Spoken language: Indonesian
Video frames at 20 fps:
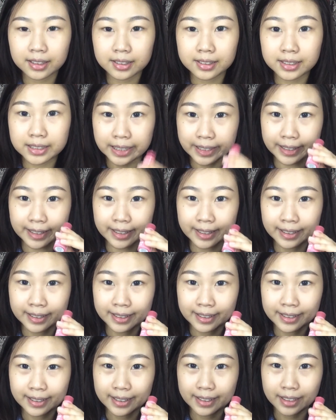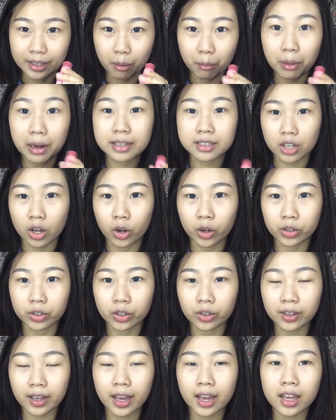cheek plus on
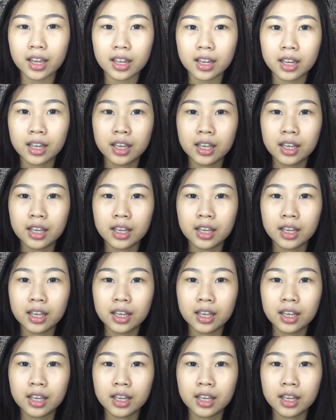oke okay?